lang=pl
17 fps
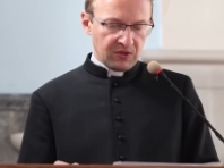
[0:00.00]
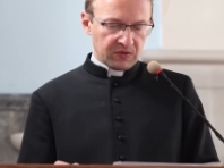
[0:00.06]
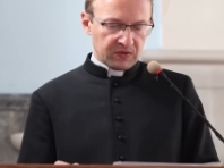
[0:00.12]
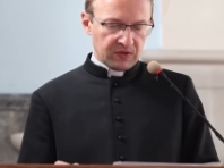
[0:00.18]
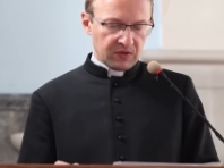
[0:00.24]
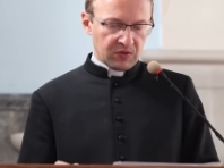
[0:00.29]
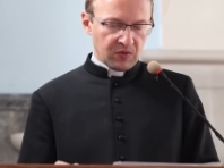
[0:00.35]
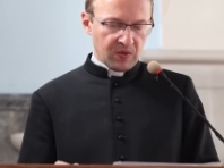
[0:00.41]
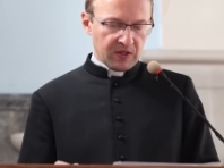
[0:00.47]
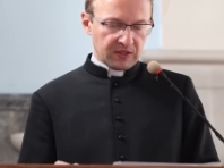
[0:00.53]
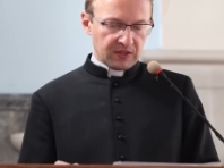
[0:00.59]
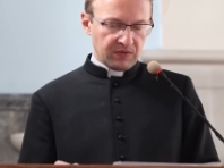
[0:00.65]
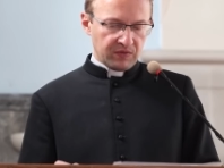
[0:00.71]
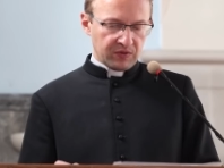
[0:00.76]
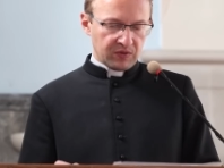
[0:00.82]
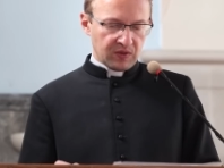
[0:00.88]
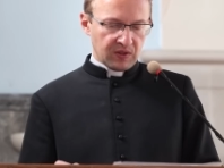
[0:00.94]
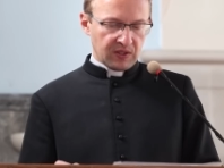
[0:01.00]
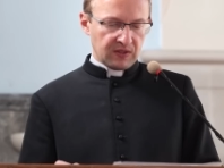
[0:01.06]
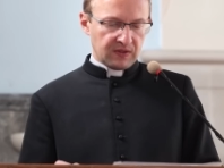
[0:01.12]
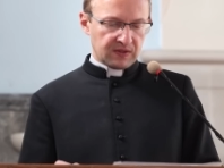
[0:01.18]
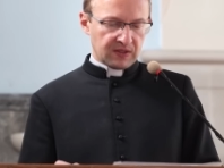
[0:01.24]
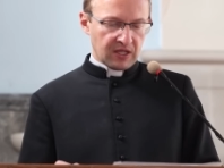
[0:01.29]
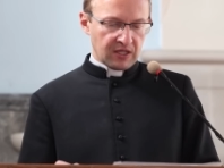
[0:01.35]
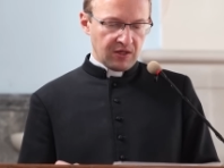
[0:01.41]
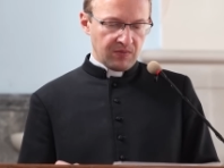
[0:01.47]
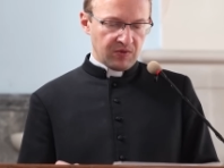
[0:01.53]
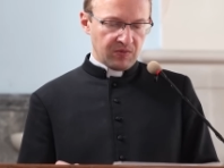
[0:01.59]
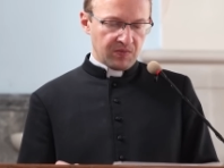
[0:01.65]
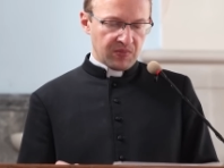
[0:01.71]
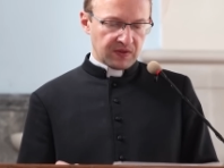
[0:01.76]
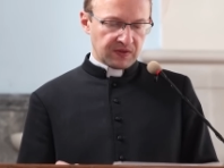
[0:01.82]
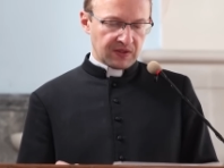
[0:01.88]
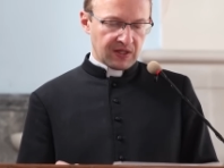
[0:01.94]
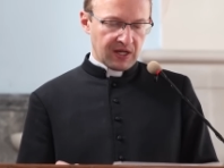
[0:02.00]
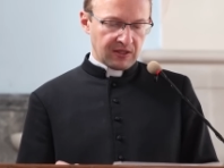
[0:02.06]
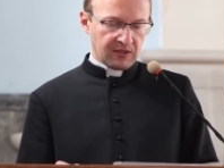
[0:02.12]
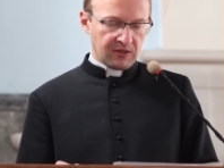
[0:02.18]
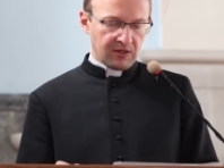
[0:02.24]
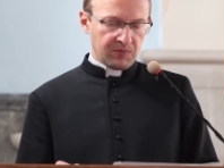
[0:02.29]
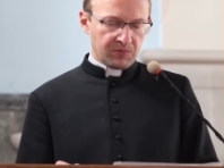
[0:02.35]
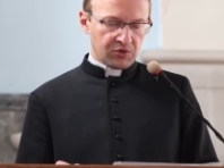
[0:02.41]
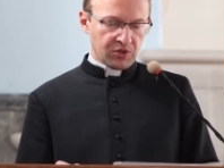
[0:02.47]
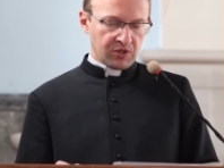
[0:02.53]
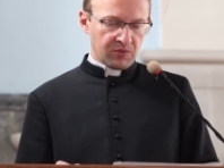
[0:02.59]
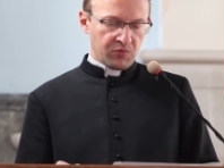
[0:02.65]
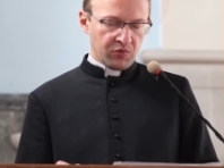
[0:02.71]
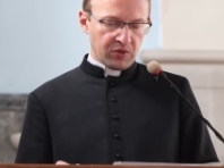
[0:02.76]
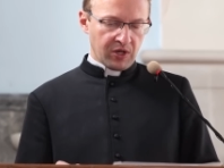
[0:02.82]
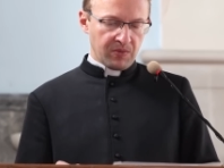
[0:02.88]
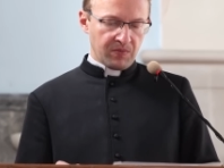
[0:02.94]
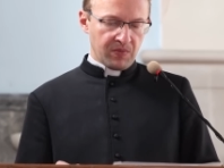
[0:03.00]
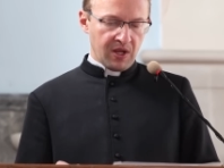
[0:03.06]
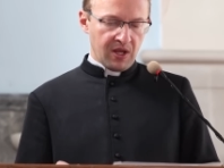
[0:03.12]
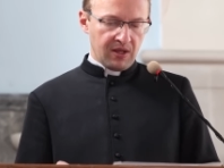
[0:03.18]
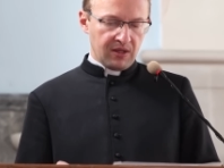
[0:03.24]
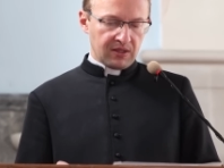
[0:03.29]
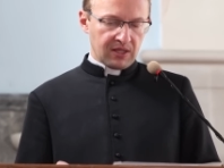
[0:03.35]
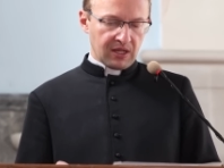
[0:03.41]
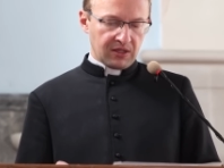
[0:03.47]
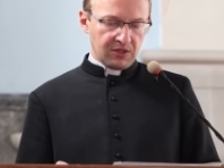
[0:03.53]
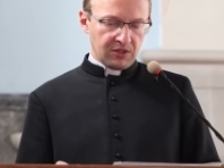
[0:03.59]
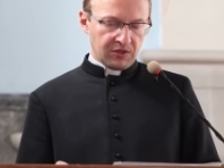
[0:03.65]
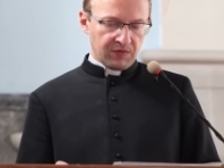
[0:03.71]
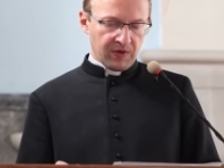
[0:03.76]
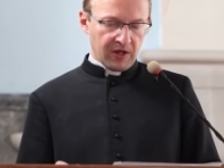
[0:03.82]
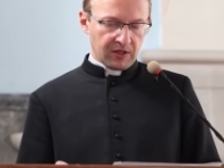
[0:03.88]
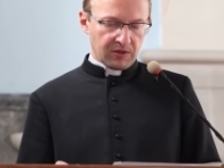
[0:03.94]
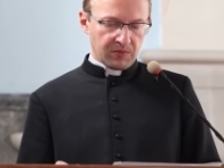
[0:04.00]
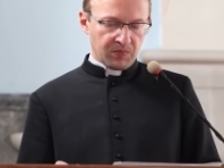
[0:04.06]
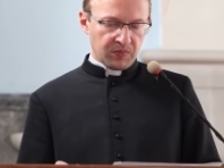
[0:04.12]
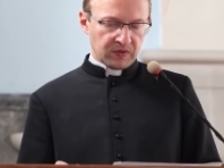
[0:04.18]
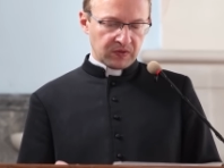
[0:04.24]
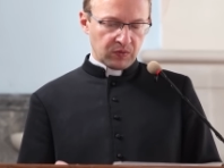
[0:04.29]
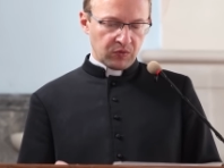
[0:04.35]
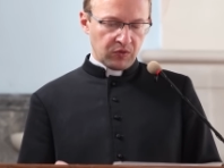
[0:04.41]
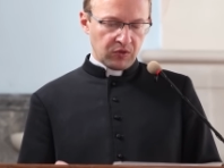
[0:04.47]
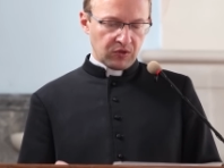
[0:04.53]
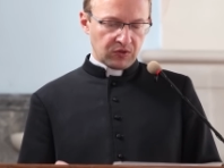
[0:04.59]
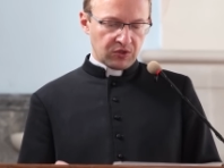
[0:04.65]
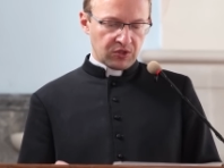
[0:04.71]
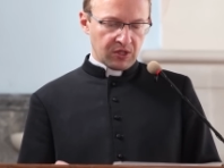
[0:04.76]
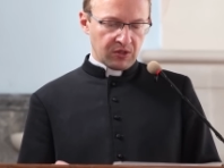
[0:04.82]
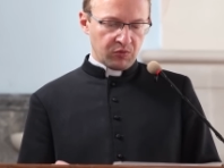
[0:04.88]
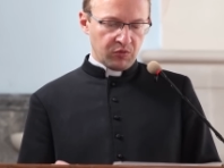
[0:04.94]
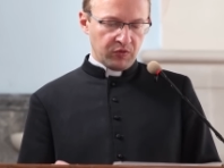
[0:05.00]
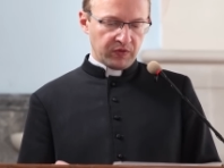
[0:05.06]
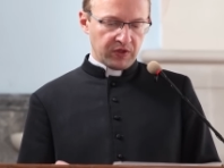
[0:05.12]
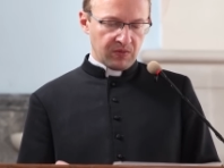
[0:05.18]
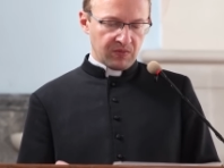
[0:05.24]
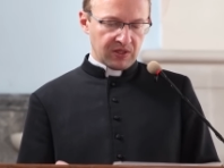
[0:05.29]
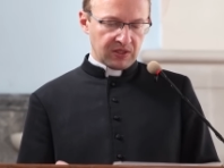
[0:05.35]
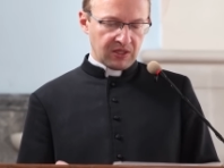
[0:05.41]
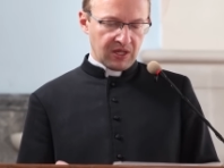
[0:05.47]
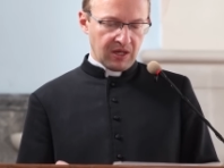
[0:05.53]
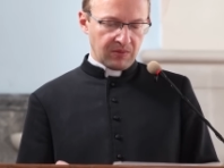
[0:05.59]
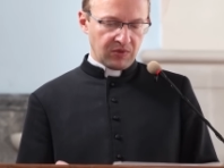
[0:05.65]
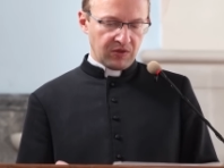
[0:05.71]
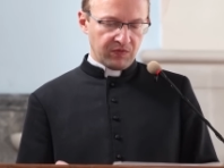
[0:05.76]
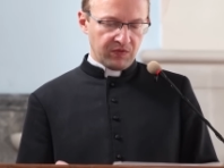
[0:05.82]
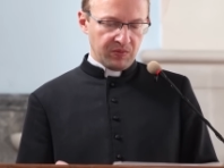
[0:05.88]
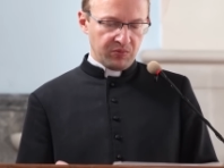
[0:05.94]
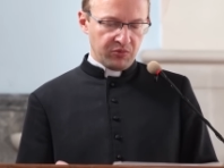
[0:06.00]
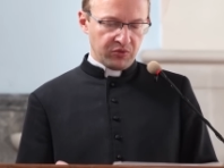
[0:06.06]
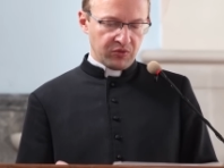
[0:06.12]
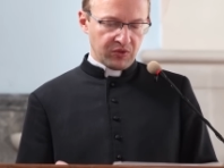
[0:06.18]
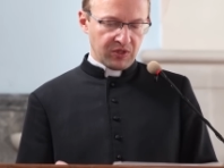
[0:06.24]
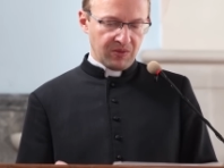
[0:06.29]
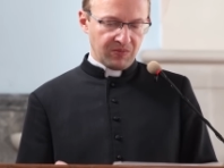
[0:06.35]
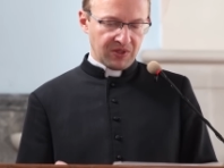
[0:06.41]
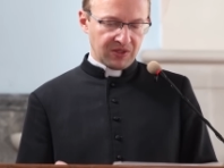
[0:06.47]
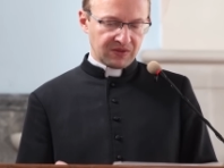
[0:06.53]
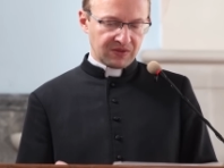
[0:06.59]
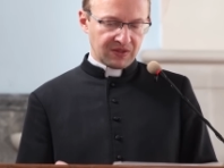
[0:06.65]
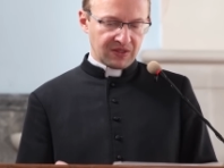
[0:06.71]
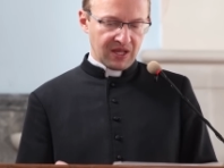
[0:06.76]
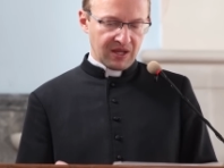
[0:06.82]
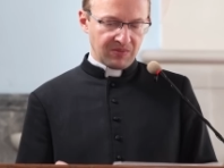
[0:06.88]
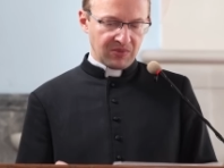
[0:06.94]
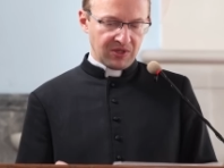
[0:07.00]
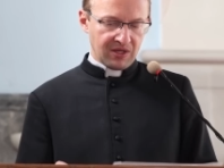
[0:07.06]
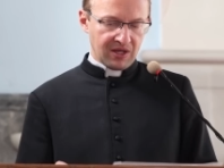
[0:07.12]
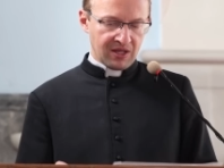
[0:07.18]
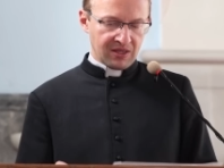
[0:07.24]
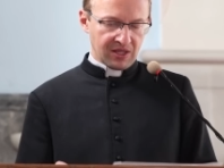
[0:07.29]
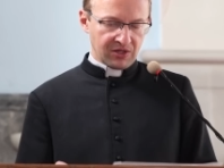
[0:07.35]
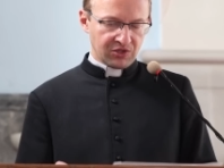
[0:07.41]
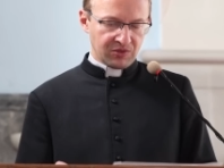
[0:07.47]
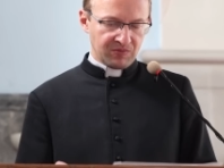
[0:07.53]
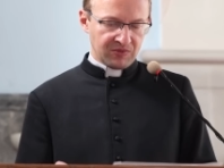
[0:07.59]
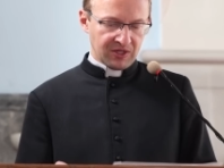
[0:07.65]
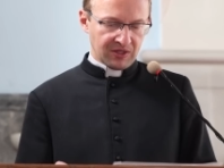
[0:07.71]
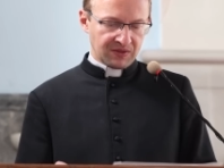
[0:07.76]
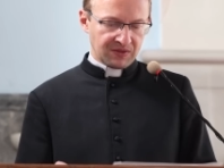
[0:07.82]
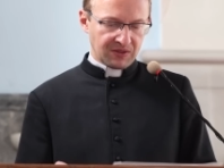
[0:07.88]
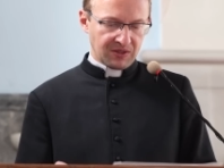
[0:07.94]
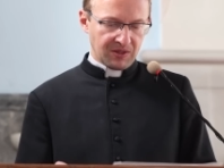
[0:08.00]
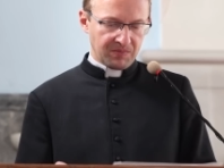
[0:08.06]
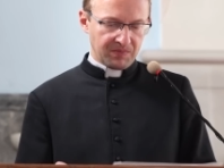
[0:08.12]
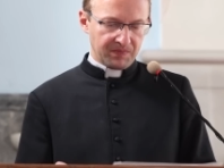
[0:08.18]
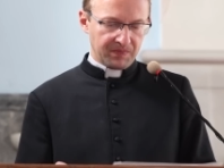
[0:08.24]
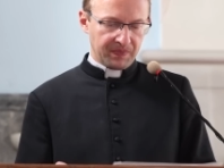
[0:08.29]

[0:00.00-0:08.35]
do sytuacji, w której staniemy bezradnie przed murem, jaki świat, posługując się głównie mediami, wybuduje między nami a naszym dzieckiem.